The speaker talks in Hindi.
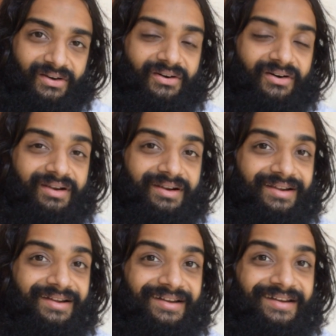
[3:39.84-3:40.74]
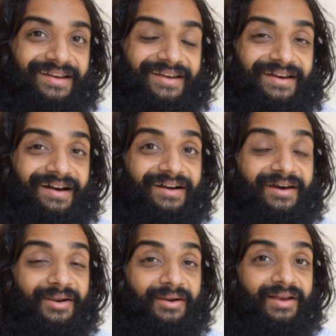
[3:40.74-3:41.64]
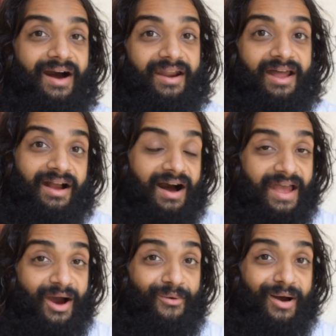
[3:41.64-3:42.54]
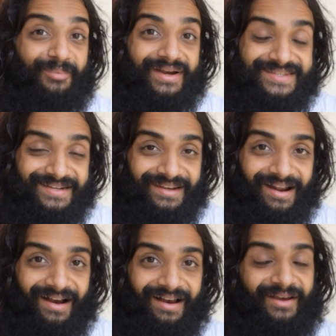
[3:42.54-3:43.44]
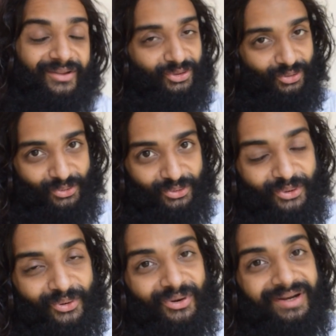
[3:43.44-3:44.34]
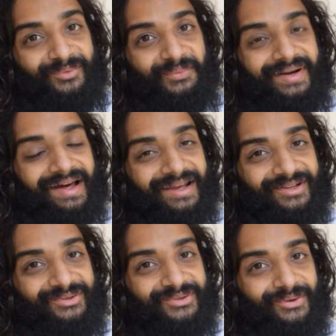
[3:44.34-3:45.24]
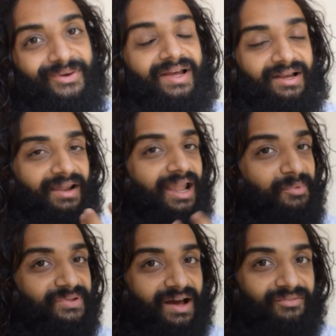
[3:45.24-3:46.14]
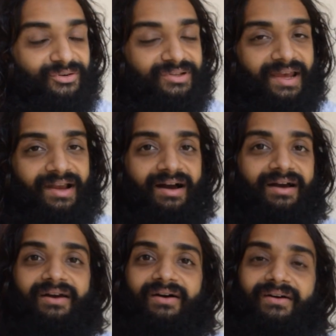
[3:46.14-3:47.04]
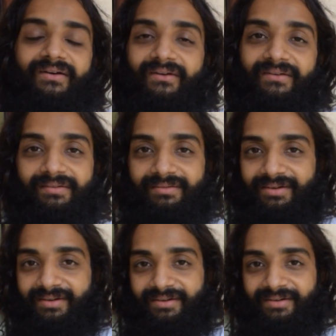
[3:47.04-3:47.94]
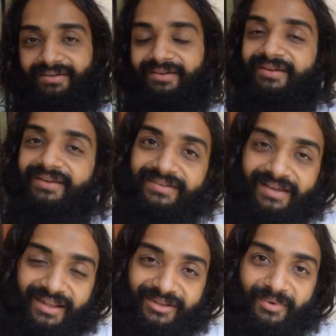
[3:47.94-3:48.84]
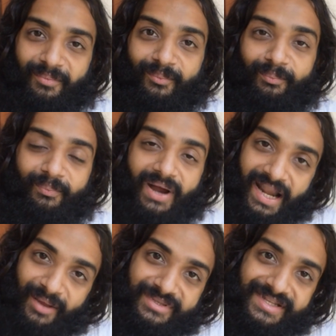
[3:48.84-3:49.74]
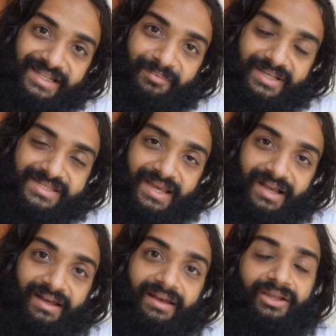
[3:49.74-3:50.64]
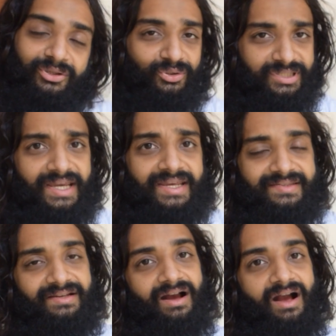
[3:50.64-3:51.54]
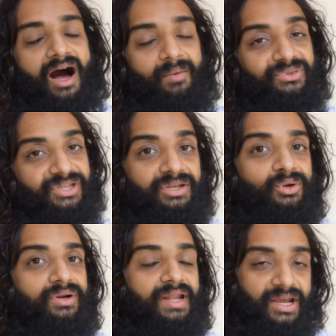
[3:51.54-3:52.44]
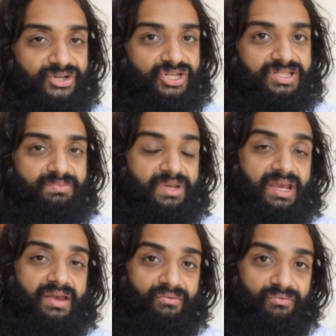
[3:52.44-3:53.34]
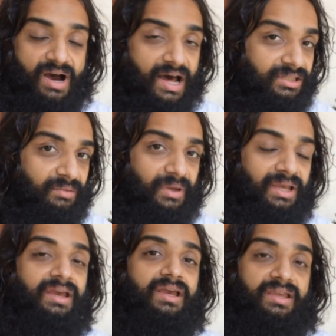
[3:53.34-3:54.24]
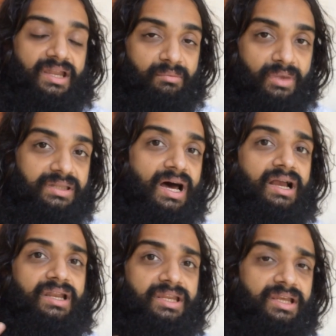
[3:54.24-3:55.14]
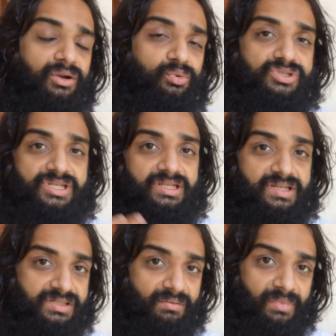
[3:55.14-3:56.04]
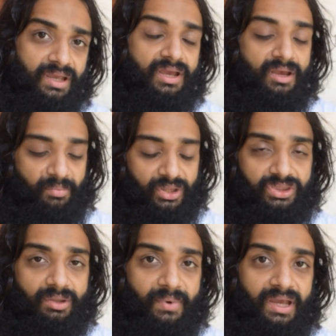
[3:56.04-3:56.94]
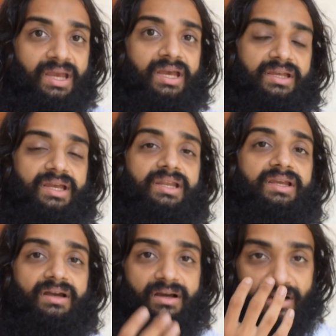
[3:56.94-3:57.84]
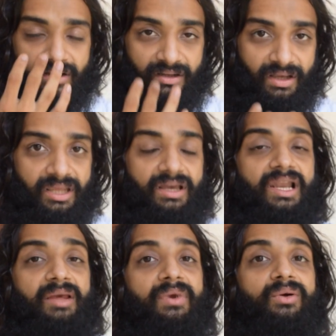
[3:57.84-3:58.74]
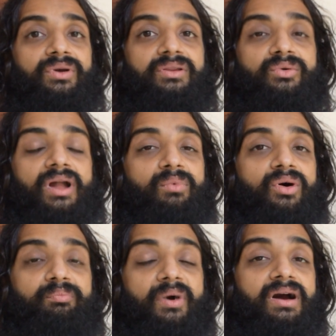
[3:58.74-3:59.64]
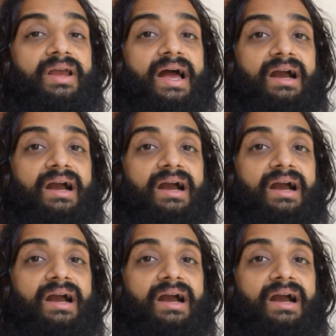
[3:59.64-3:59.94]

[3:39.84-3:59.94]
और अगर खाना खाया हुआ पच नहीं रहा तो दो गोली मुंह में डाल के चूस लो गला भी साफ़ हो जाएगा और साथ में खाना भी जल्दी पच जाएगा तो ये इसका काम तीनों डायरेक्शंस में है वात पे यानी मंदाग्नि या रुचि ये सब में पित्त पे यानी अगर कहीं गले में कोई थोड़ा बहुत पक गया